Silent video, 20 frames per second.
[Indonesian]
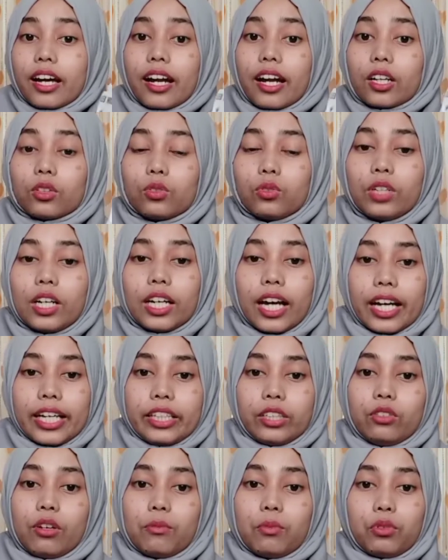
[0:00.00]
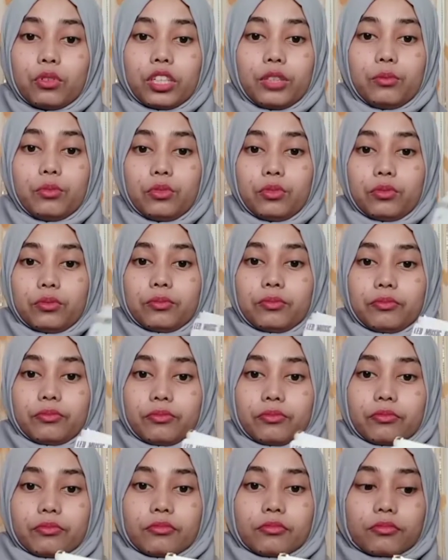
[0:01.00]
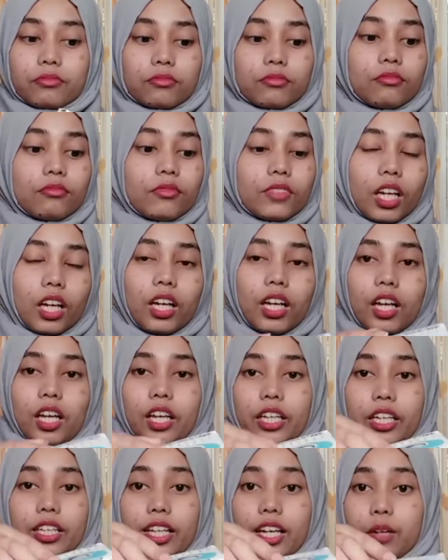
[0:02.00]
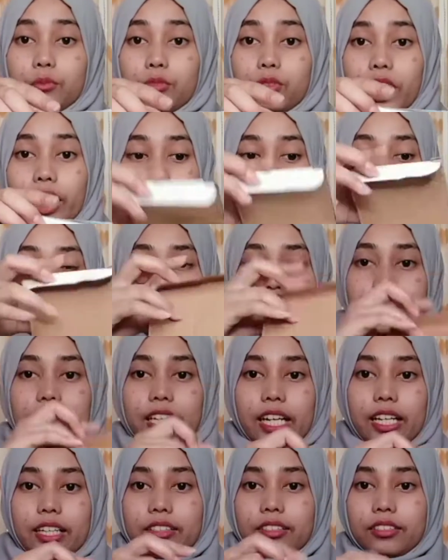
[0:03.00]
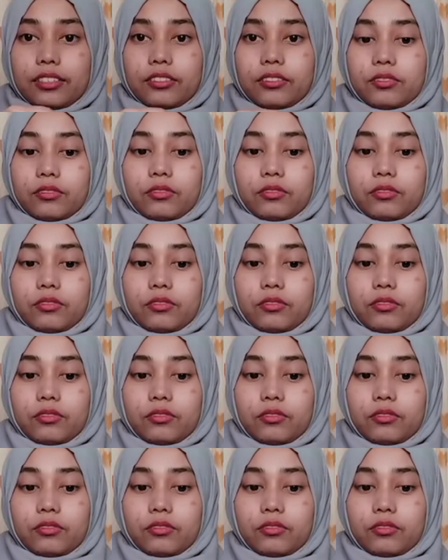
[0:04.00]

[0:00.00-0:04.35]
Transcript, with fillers: yang sekarang tuh udah naik 20.000 kita buka ya isinya